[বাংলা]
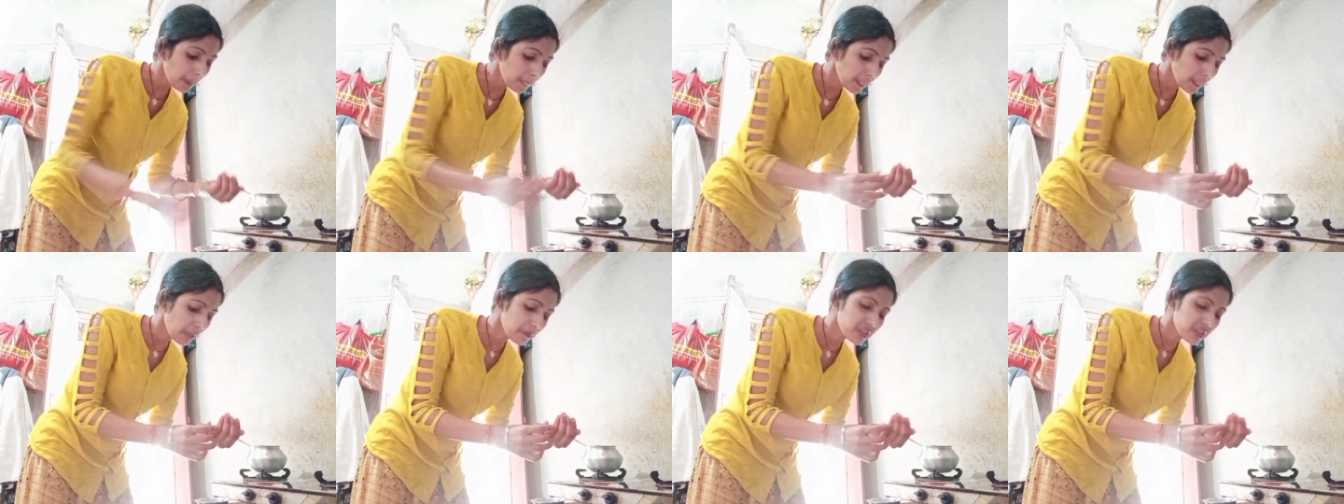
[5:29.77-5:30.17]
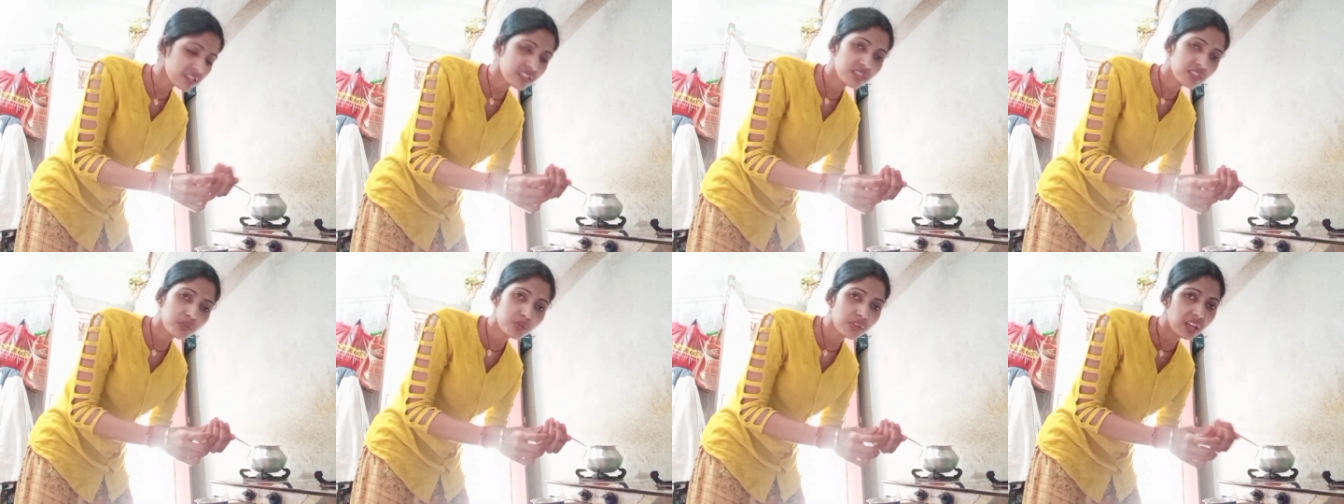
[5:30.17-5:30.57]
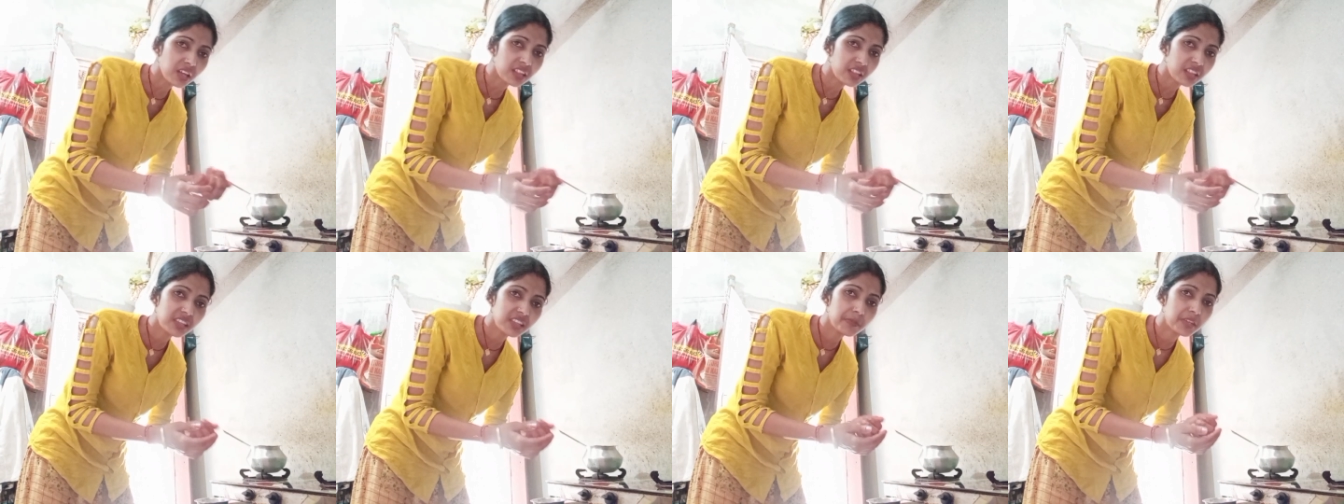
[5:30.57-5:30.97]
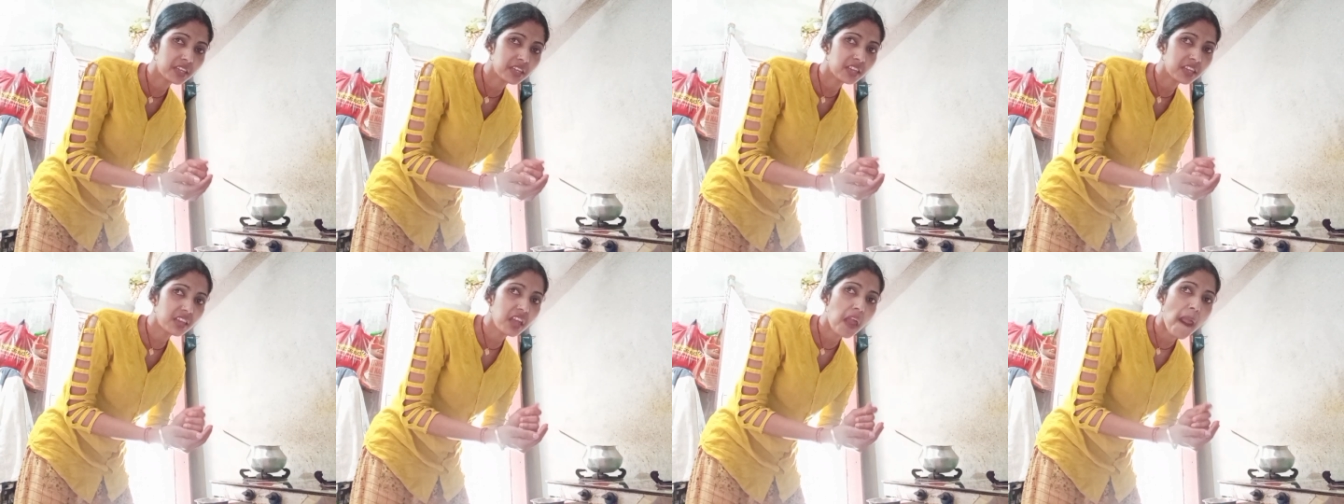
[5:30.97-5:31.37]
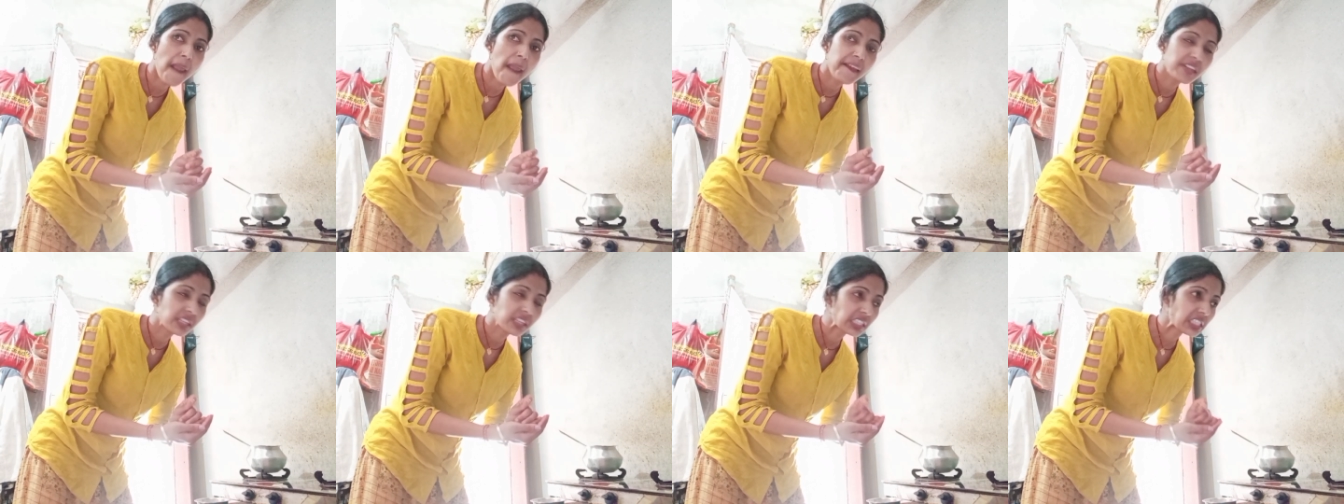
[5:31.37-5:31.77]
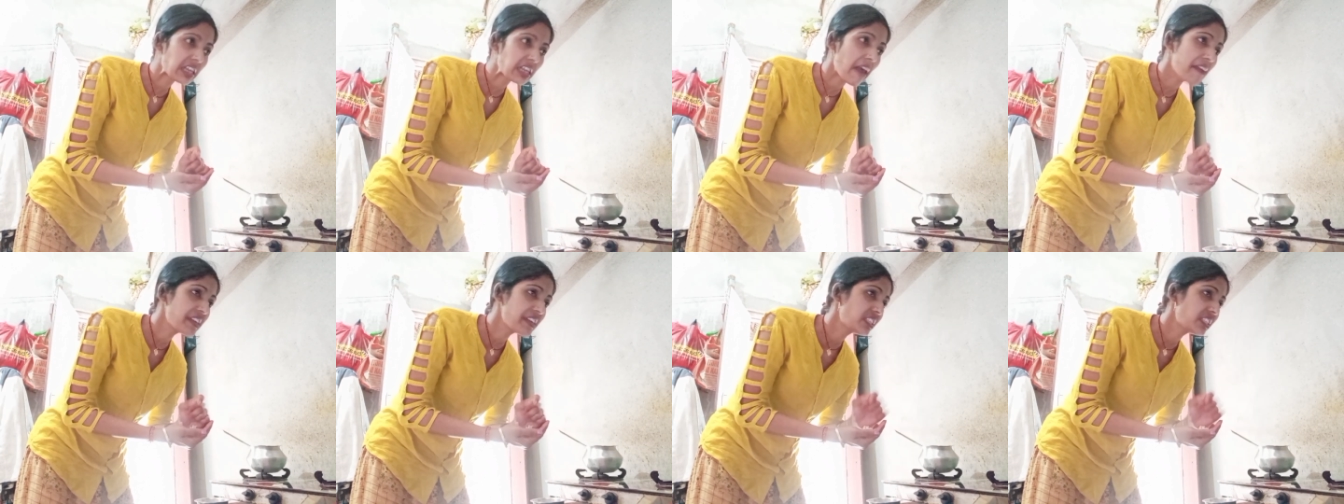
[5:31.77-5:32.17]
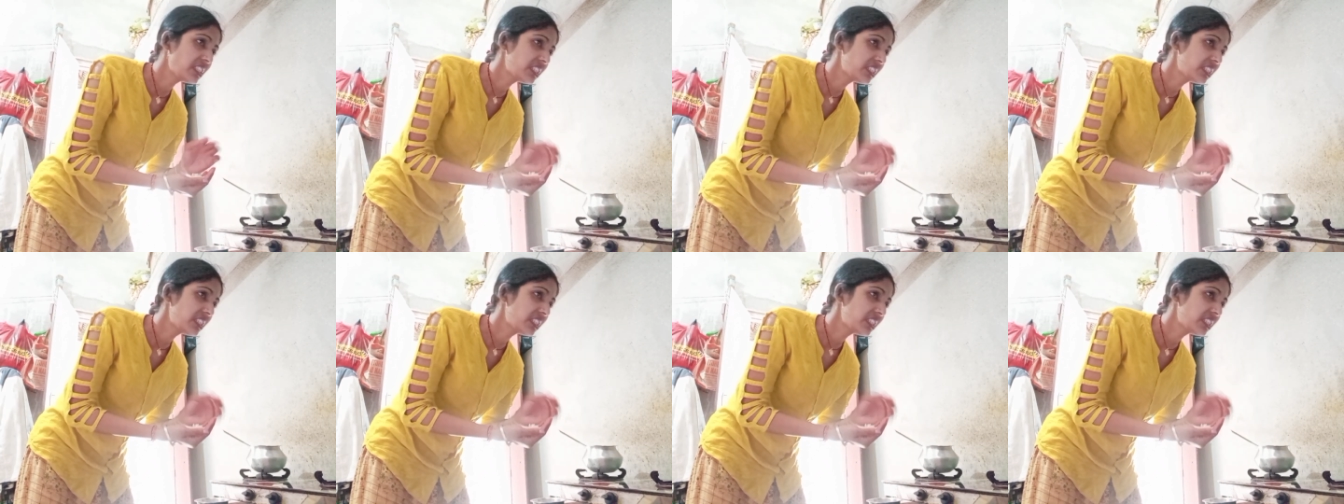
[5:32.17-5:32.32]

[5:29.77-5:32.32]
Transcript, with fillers: মানে সেদ্ধ ডাল দিয়ে মেখে খাইয়ে দিই